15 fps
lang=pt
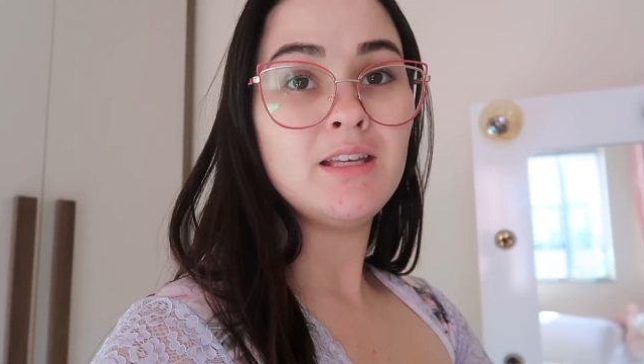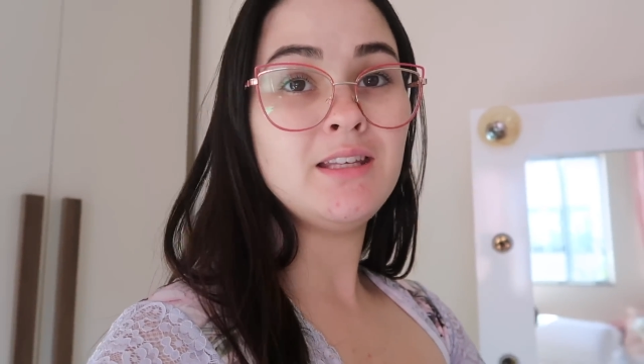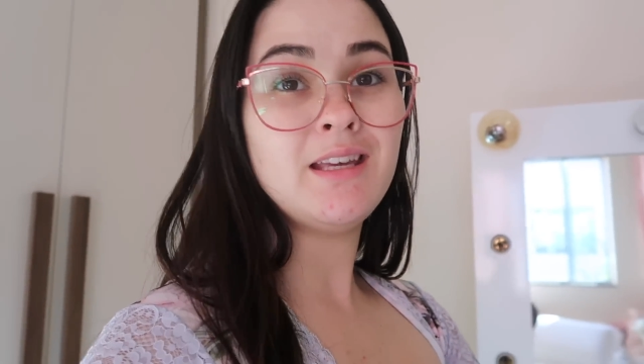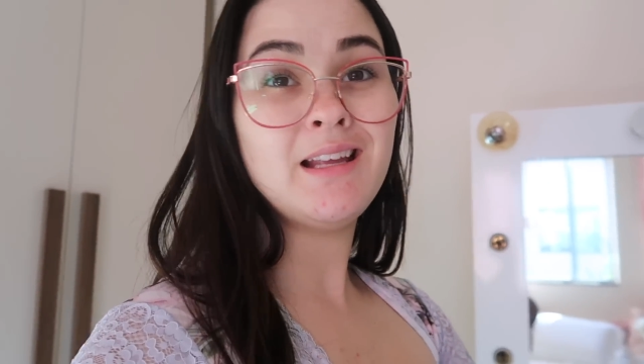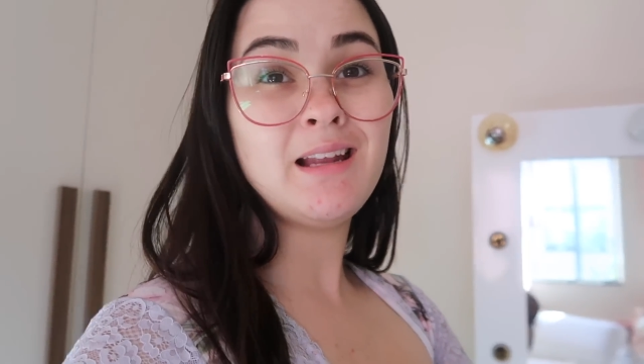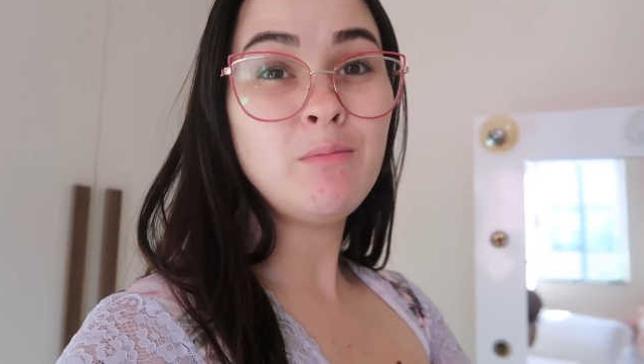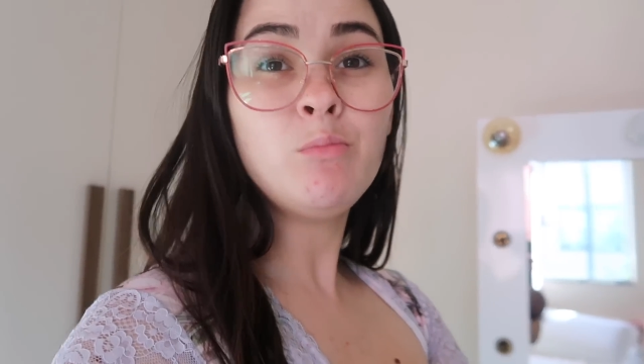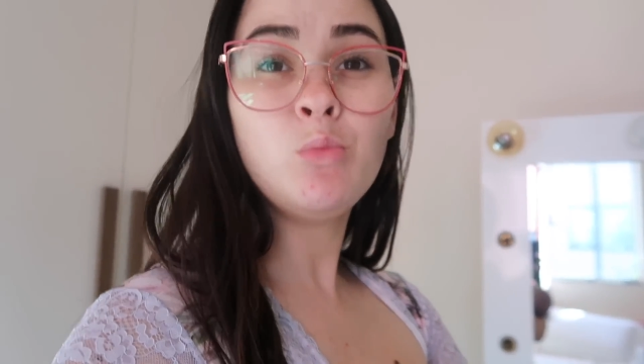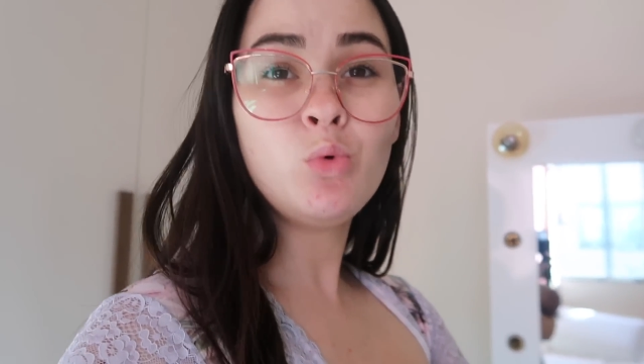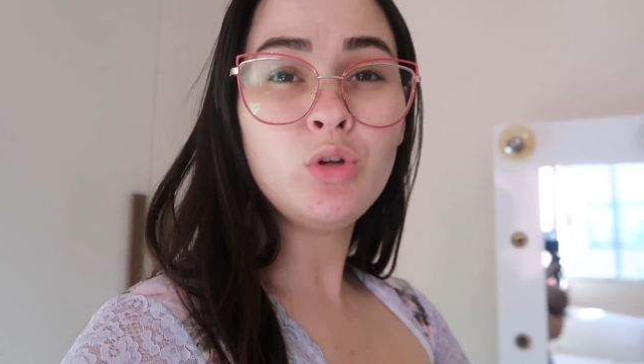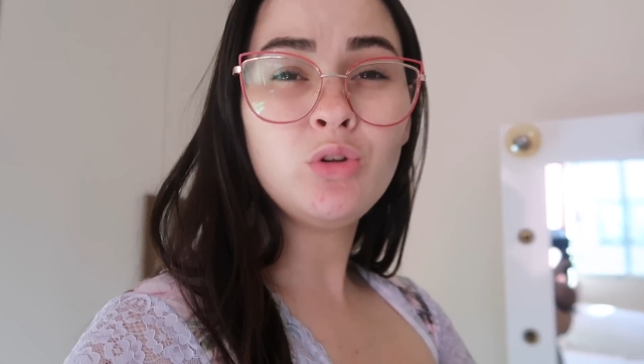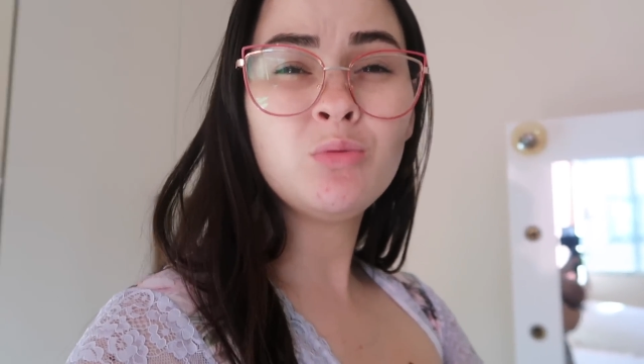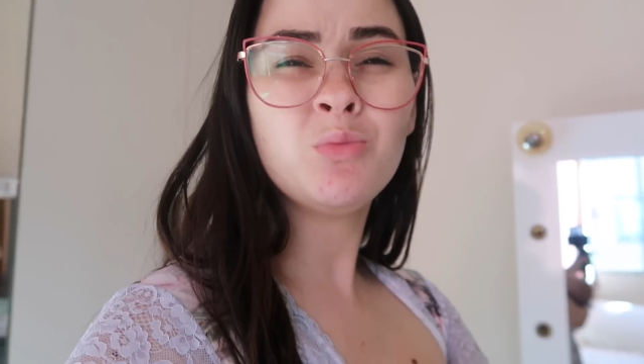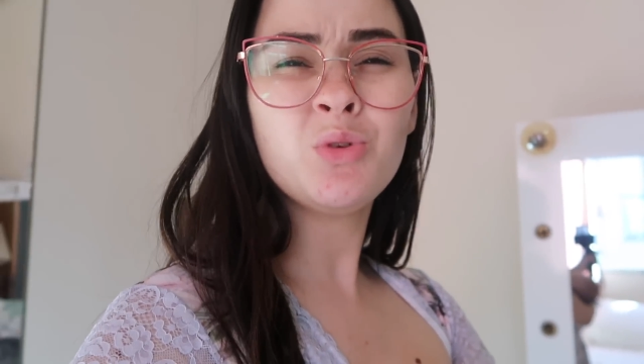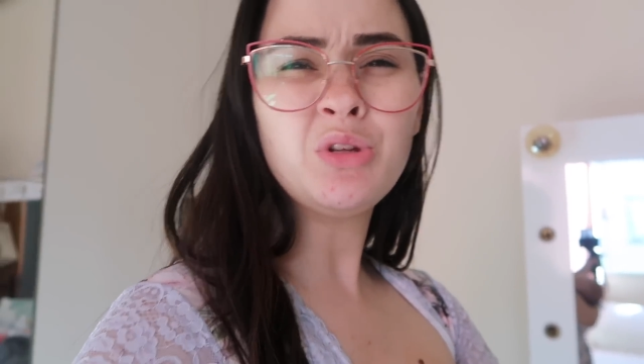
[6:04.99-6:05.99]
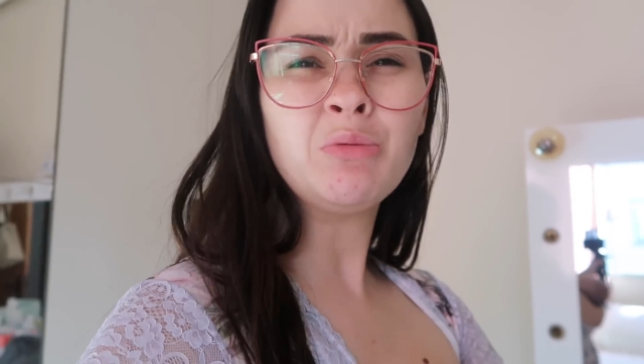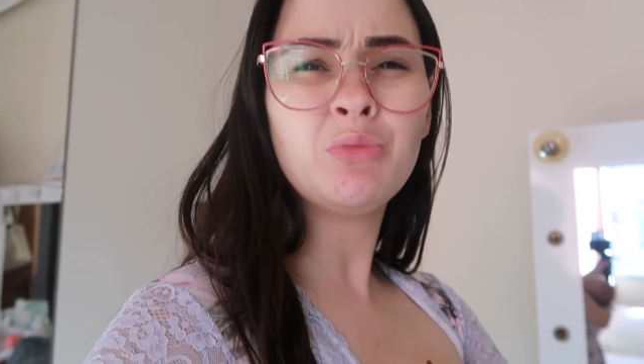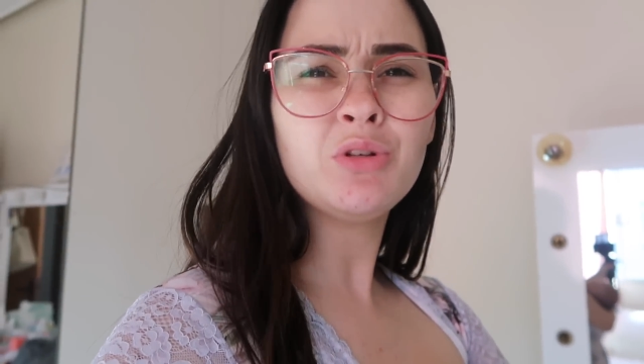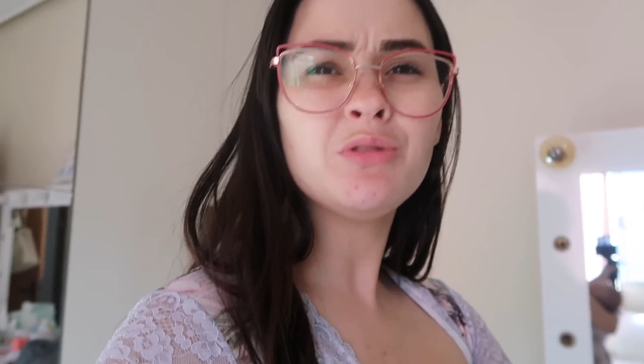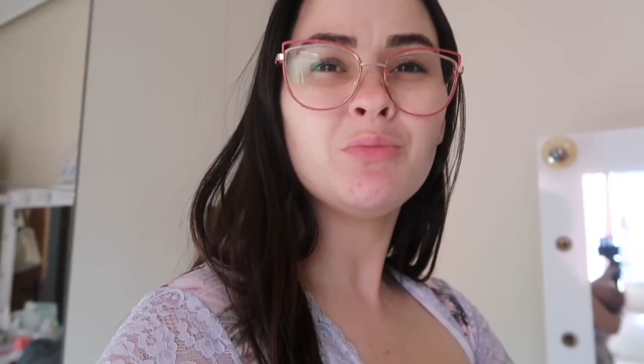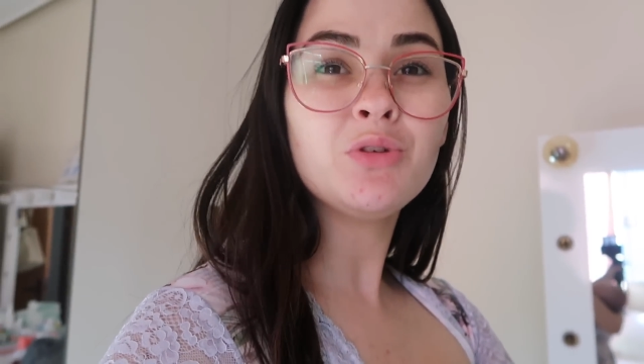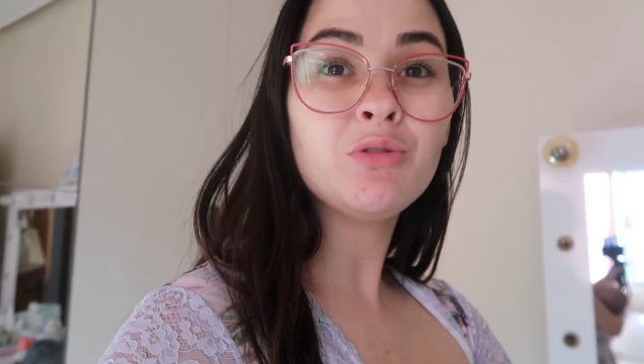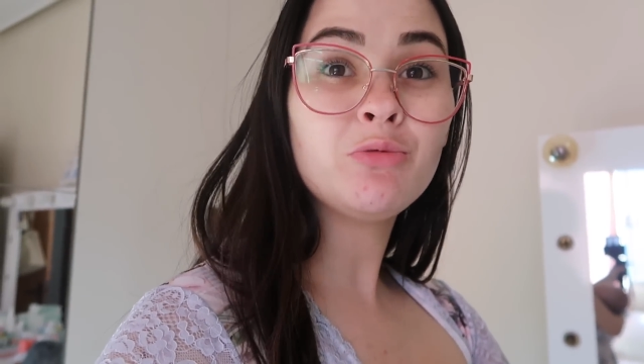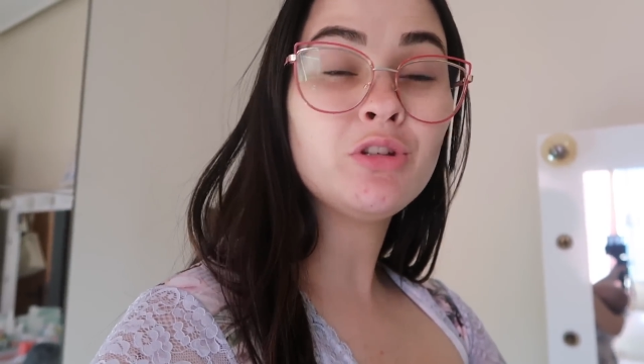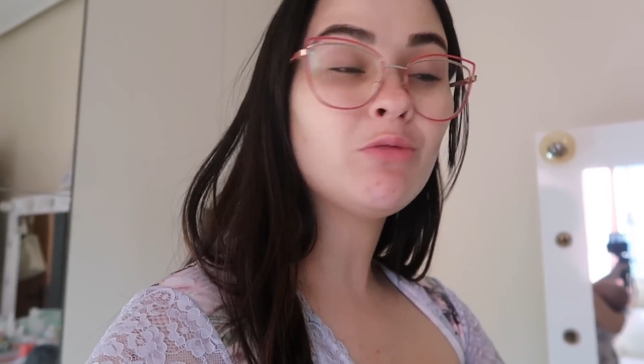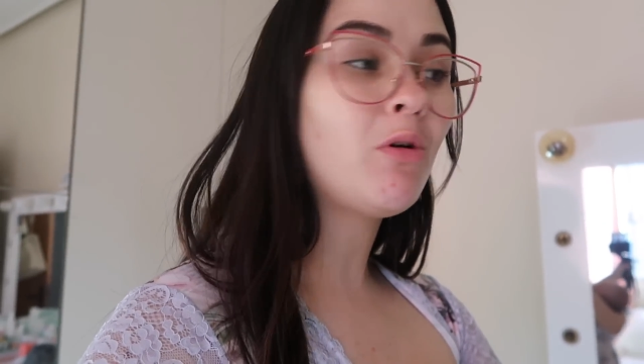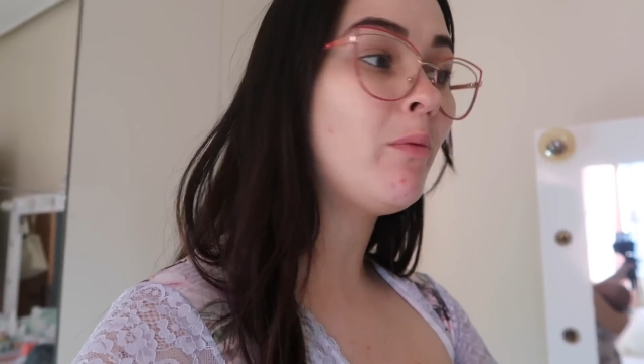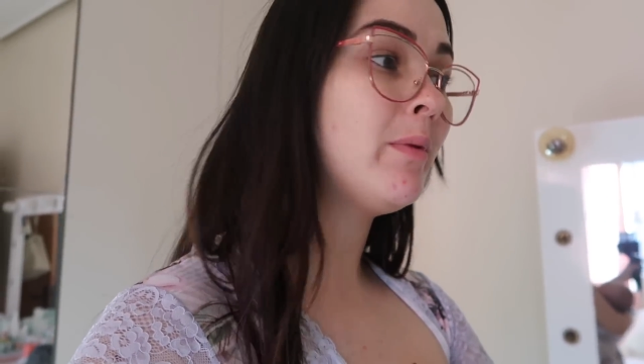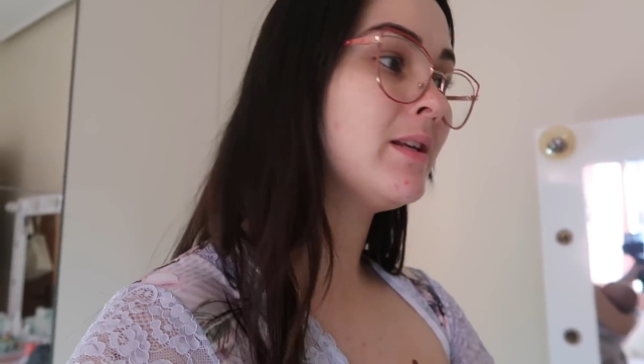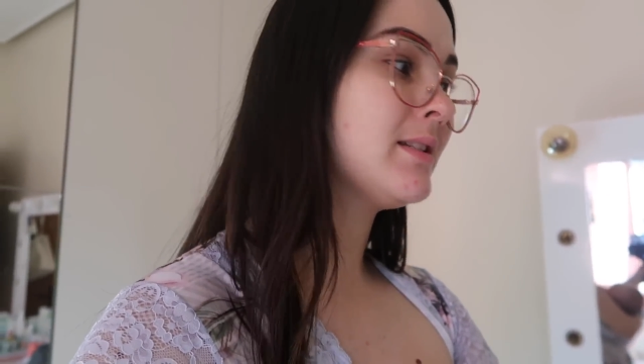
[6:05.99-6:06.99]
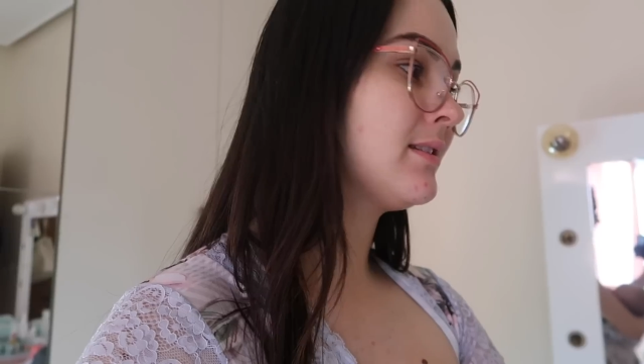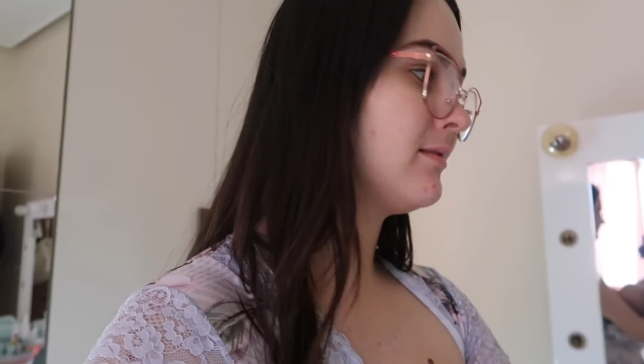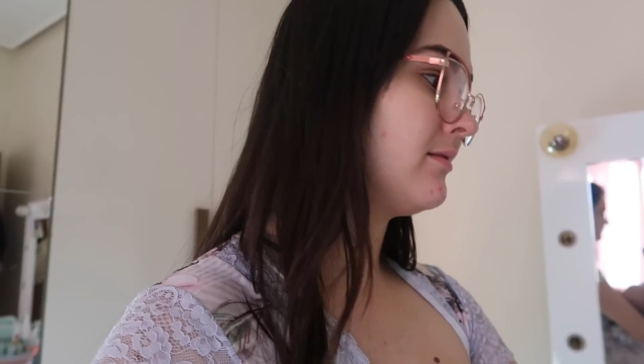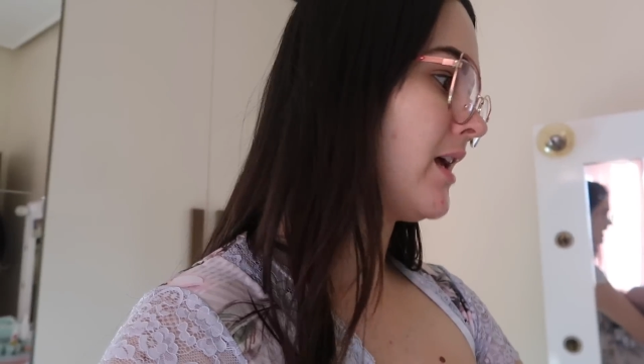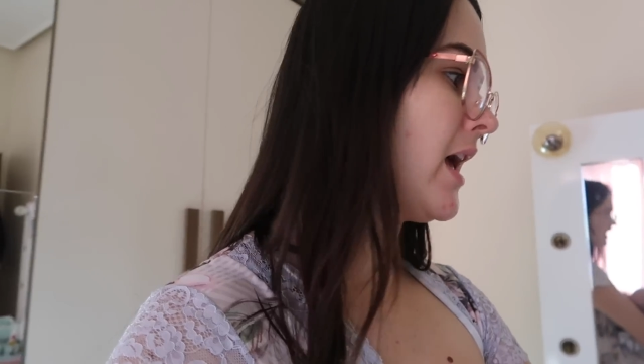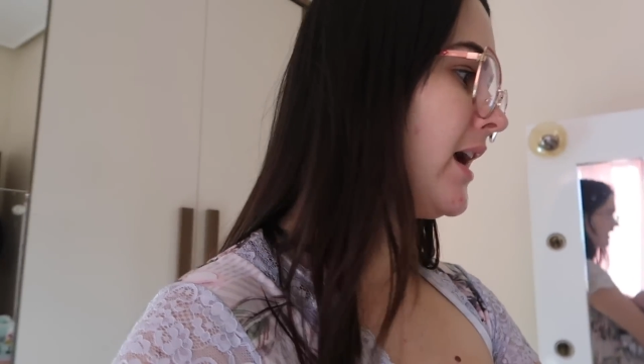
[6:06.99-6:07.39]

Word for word: E ele é muito, muito, muito, muito, muito bom mesmo